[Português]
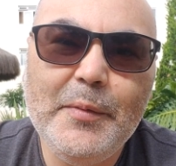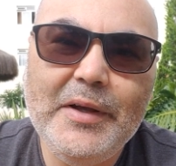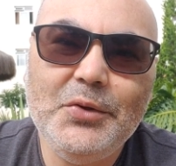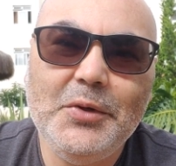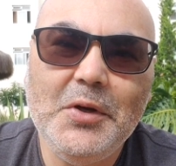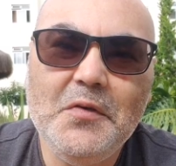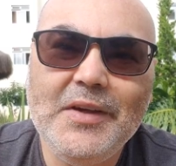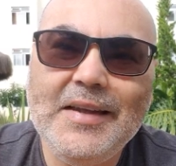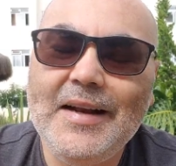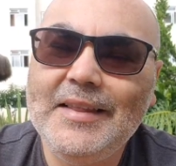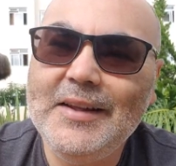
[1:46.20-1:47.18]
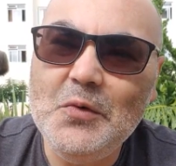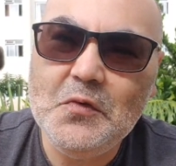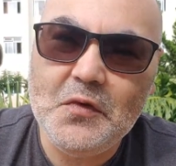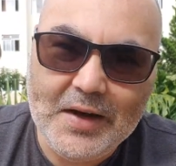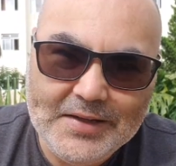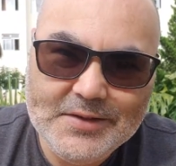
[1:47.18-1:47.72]
momento eu vi que era tão
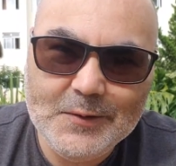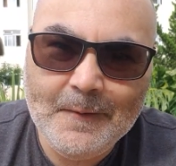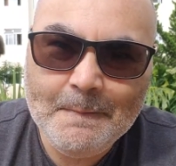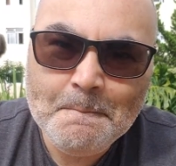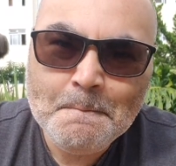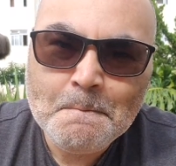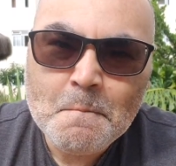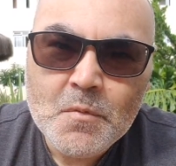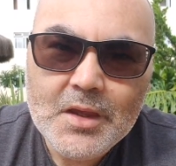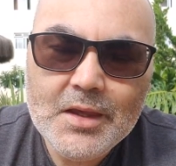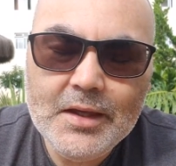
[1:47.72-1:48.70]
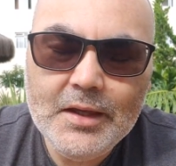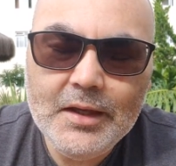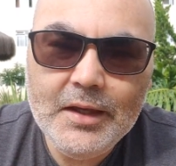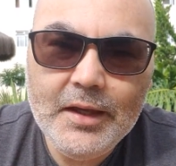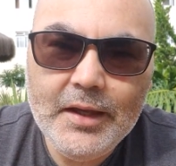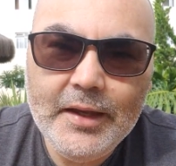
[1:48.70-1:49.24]
fácil
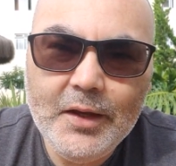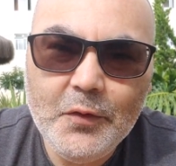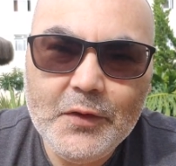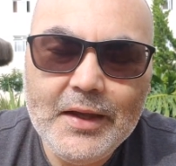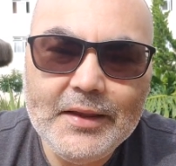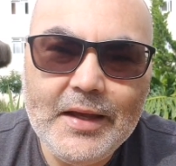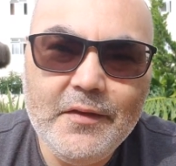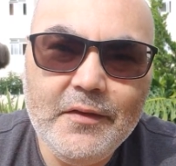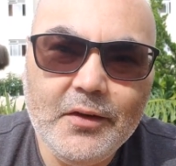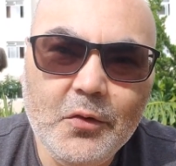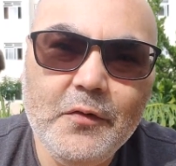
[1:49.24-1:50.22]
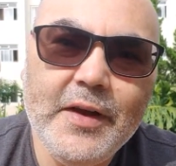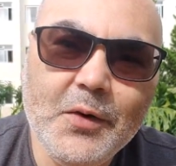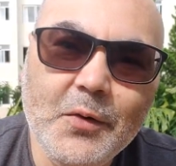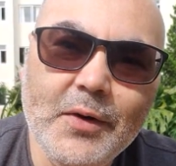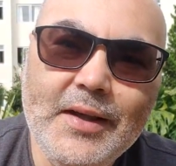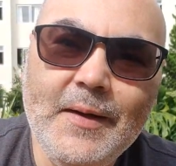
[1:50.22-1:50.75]
que eu fiquei até com
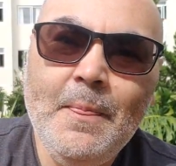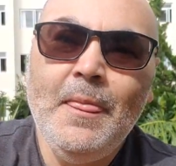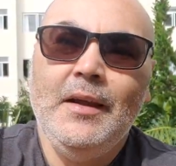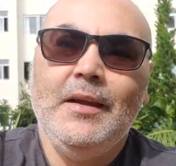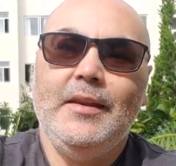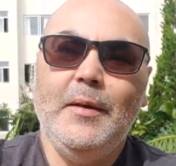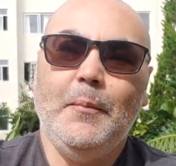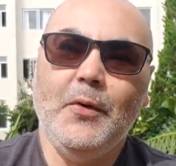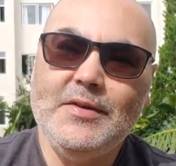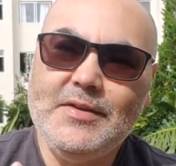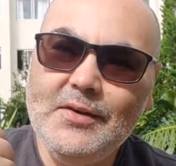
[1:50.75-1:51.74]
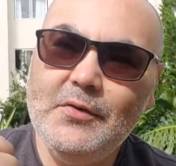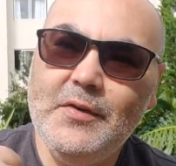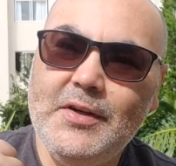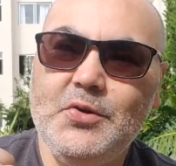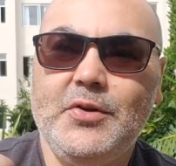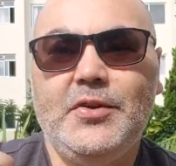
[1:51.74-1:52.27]
vergonha depois do
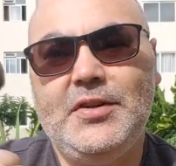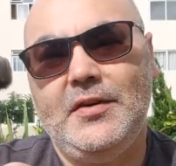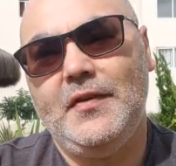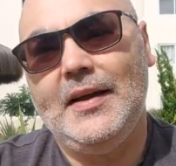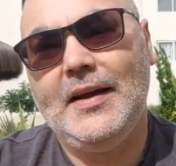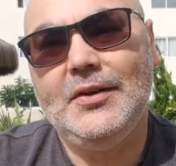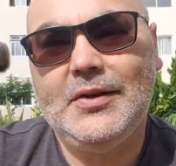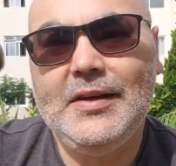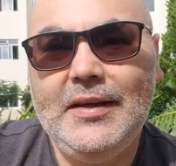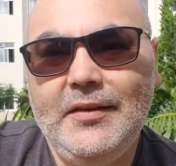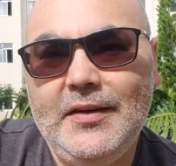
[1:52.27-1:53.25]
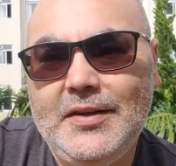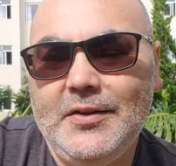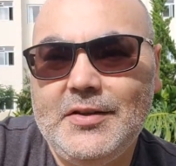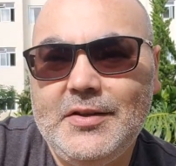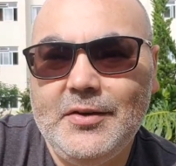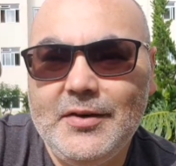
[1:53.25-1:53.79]
vídeo que eu tinha falado que investir
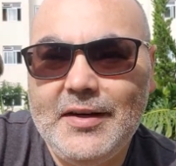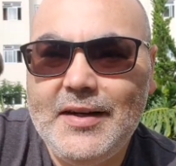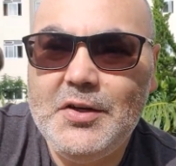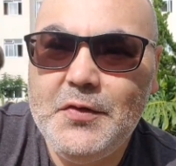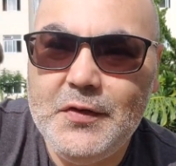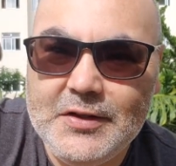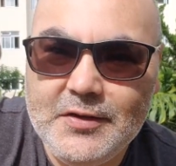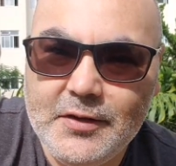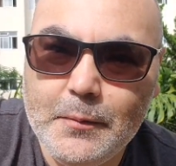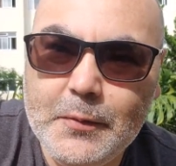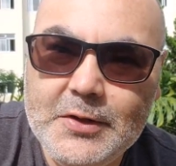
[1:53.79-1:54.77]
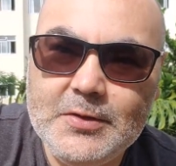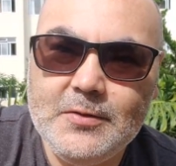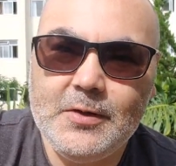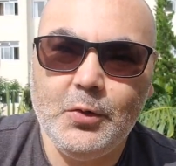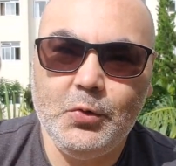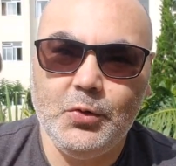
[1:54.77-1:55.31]
no exterior era difícil. Então por isso
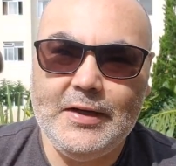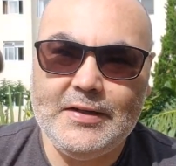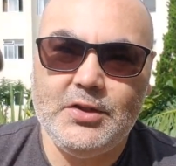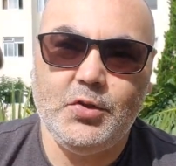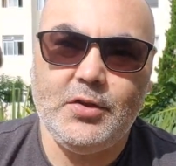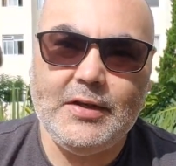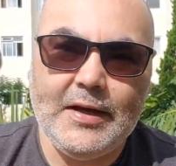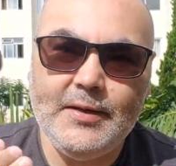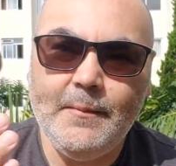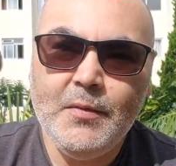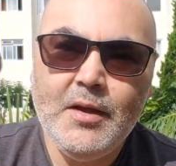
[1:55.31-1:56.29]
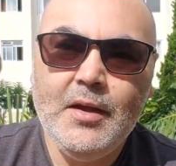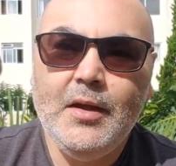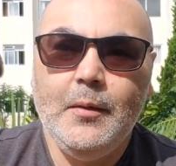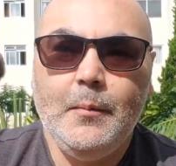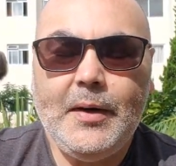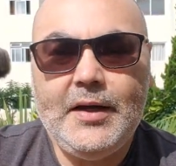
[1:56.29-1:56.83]
que eu estou nessa jornada
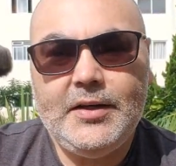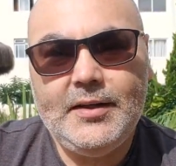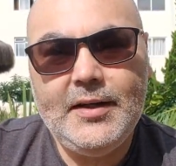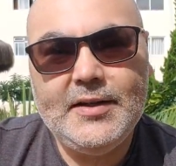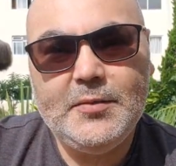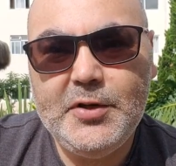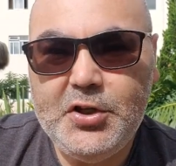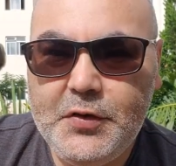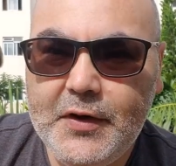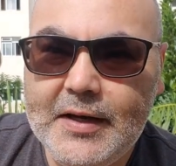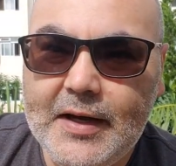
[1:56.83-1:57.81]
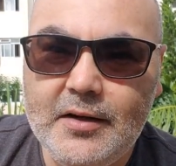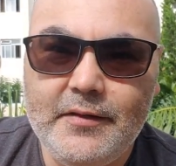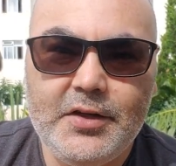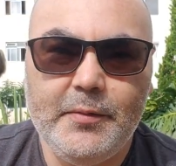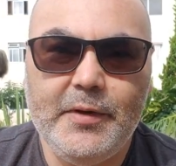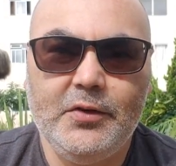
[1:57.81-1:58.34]
para desmistificar o
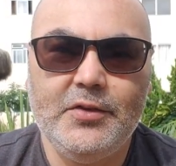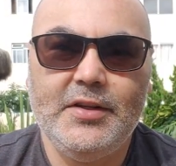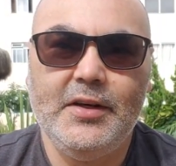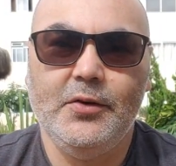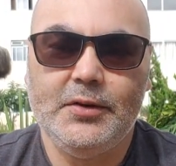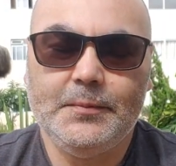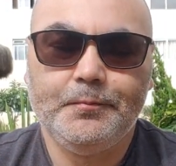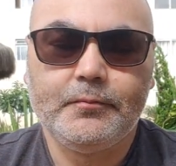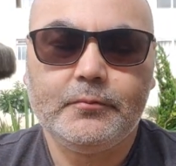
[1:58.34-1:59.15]
investimento no exterior.